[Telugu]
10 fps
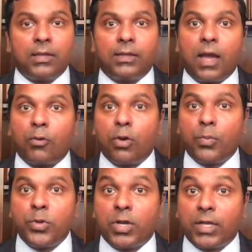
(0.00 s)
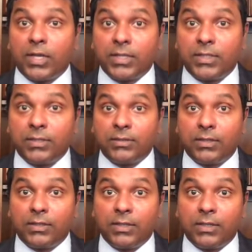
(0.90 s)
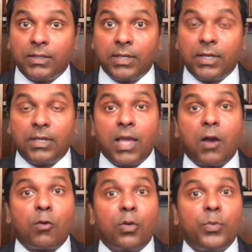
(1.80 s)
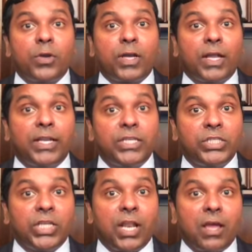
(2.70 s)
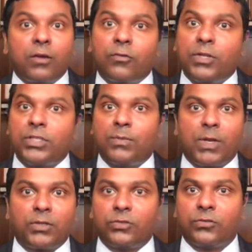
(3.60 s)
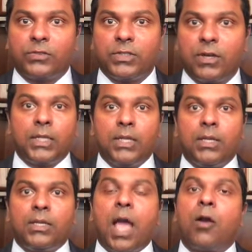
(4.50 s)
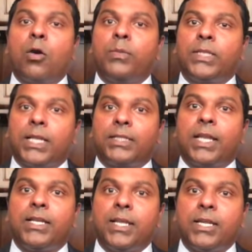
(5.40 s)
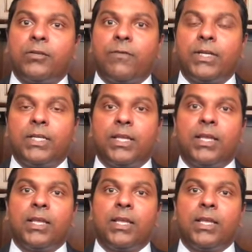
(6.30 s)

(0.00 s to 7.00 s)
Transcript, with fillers: యాకోబు యొక్క నిజస్థితి యాకోబు యొక్క నిచ్చెన గురించి మనం చూసాం యాకోబు తన తండ్రి అయినటువంటి